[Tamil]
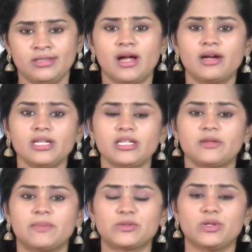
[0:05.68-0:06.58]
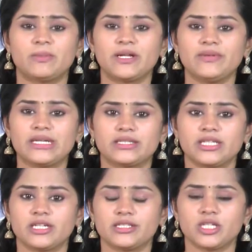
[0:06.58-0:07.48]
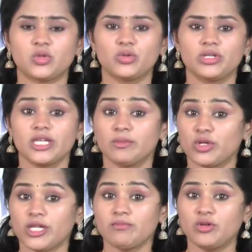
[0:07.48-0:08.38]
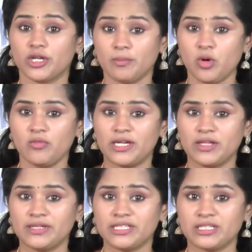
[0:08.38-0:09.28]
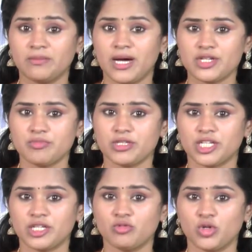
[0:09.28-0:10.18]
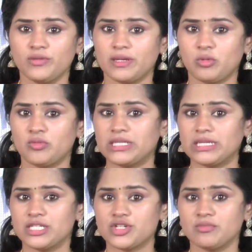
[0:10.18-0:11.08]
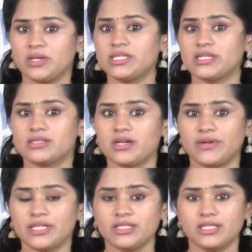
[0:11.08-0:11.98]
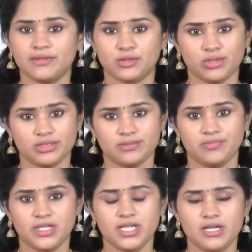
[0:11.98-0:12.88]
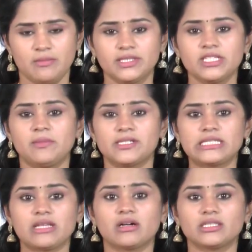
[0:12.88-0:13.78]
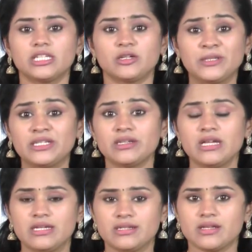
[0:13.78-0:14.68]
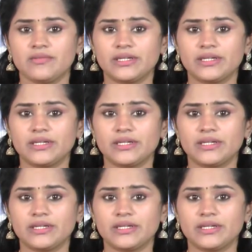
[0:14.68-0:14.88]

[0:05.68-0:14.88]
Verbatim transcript: நாட்டில் ஏற்பட்டுள்ள பணவீக்கத்தை கருத்தில் கொண்டு இம்முறையும் ரெப்போ வட்டி விகிதத்தில் மாற்றம் எதனையும் கொண்டுவரப்போவதில்லை என்று மத்திய ரிசர்வ் வங்கி அறிவித்துள்ளது மத்திய பட்ஜெட் தாக்குதலுக்கு பின்னர் ரிசர்வ்